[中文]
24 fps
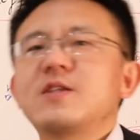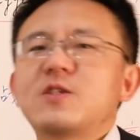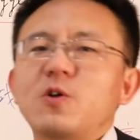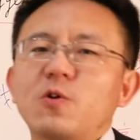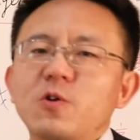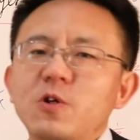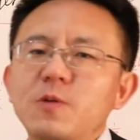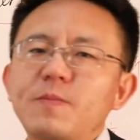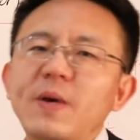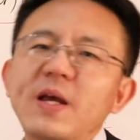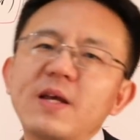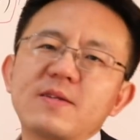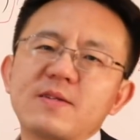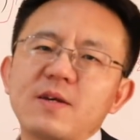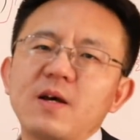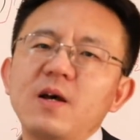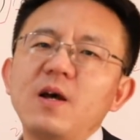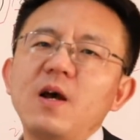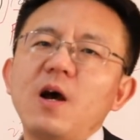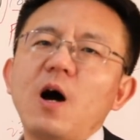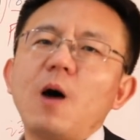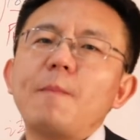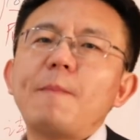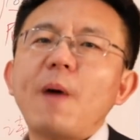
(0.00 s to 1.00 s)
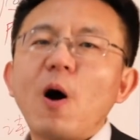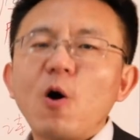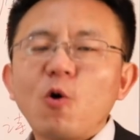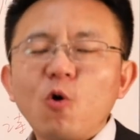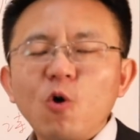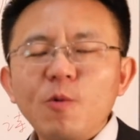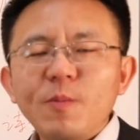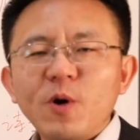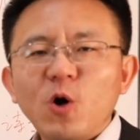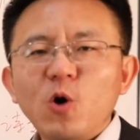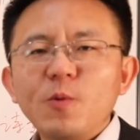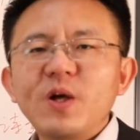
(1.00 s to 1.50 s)
走一辈子啊。包
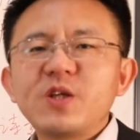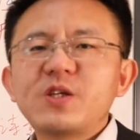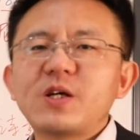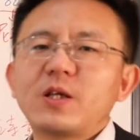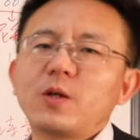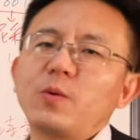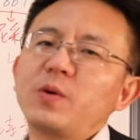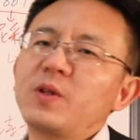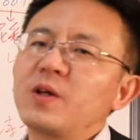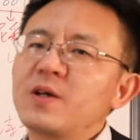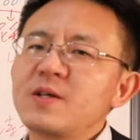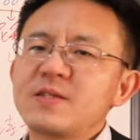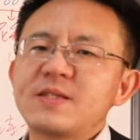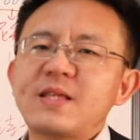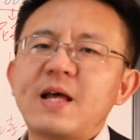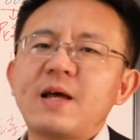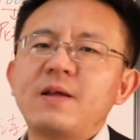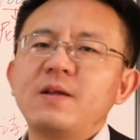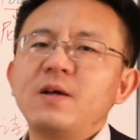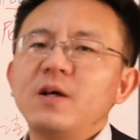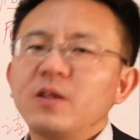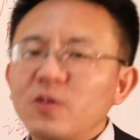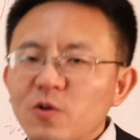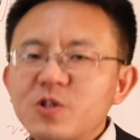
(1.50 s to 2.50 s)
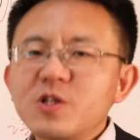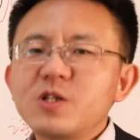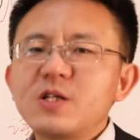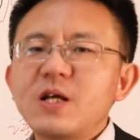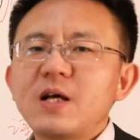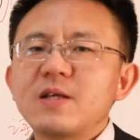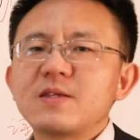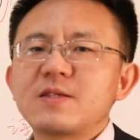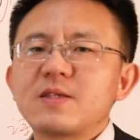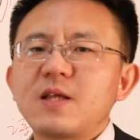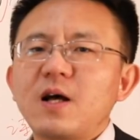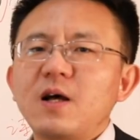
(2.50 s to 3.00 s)
括我们后面讲的维特根斯坦，都是这
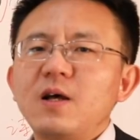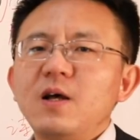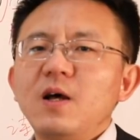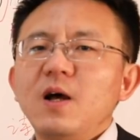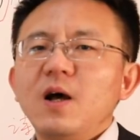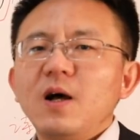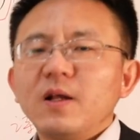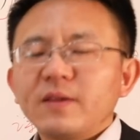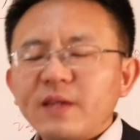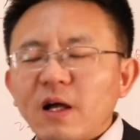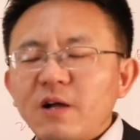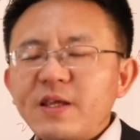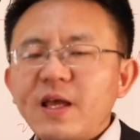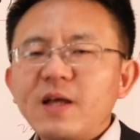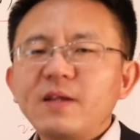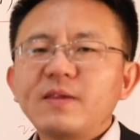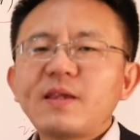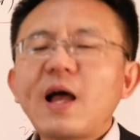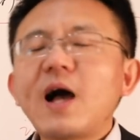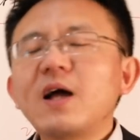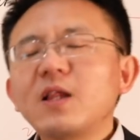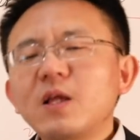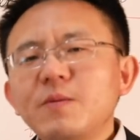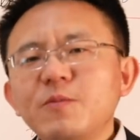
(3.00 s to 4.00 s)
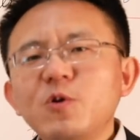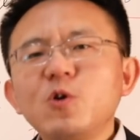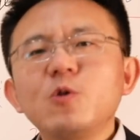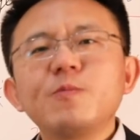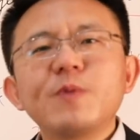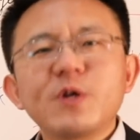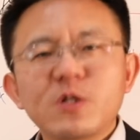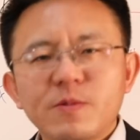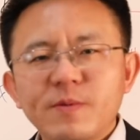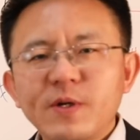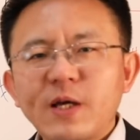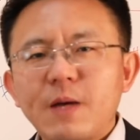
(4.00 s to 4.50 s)
样子的。当年他的命运
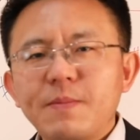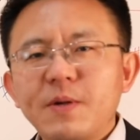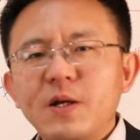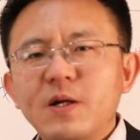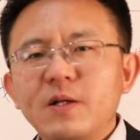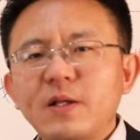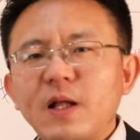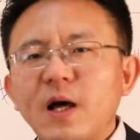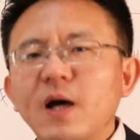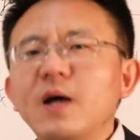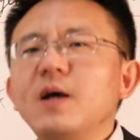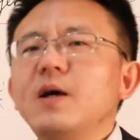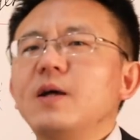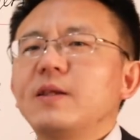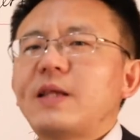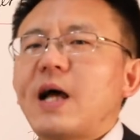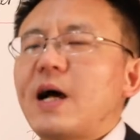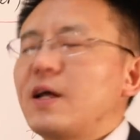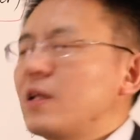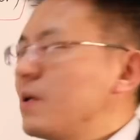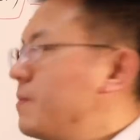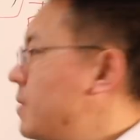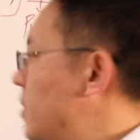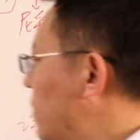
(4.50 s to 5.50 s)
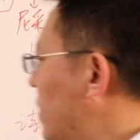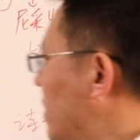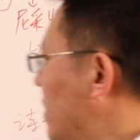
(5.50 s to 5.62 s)
被什么改变了呢？他的命